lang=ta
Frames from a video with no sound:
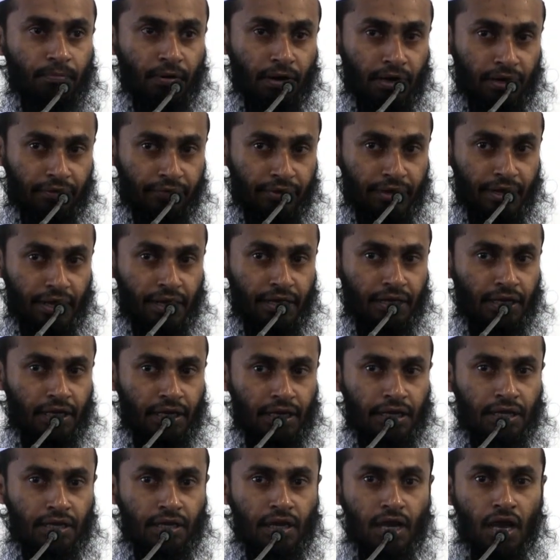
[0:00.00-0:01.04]
பல
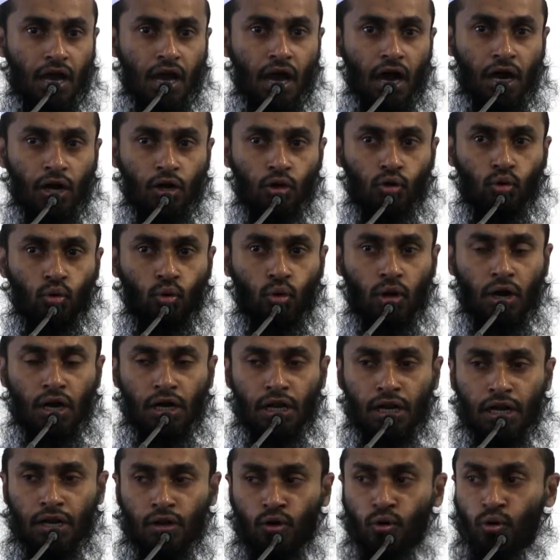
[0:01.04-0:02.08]
விடயங்களை அல்
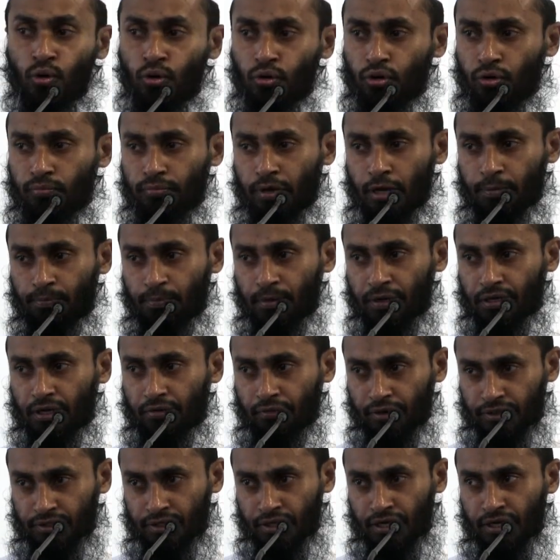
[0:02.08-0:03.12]
குர்ஆனில் நூறுக்கும் மேற்பட்ட
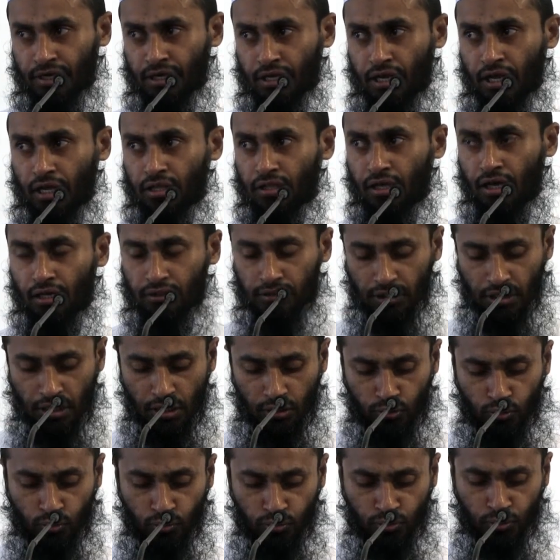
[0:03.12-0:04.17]
வசனங்களில் அல்லா
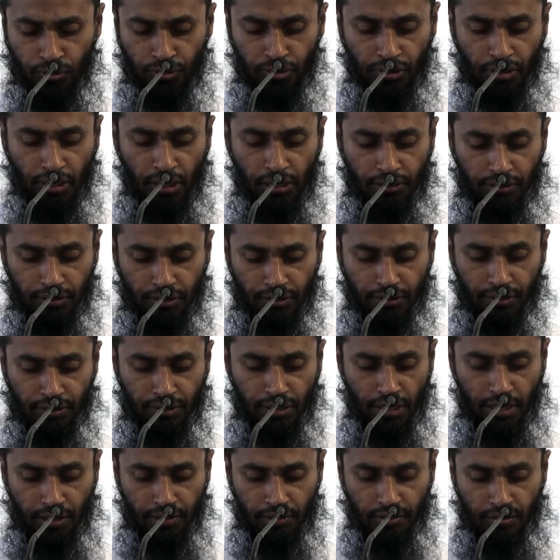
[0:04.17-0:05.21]
தாலாவுக்கு சுட்டி
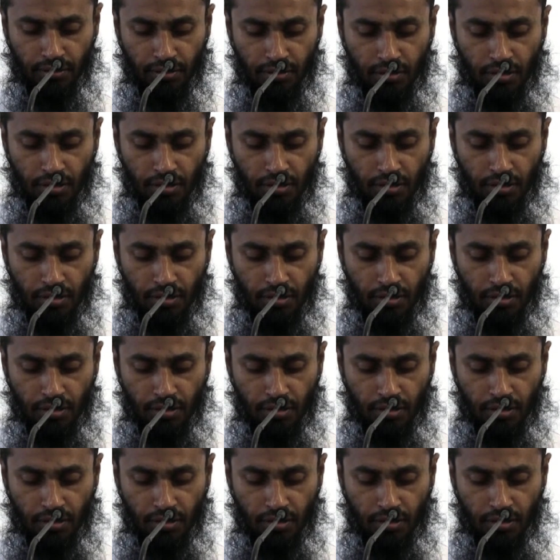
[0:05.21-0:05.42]
காட்டியிருக்கின்றான்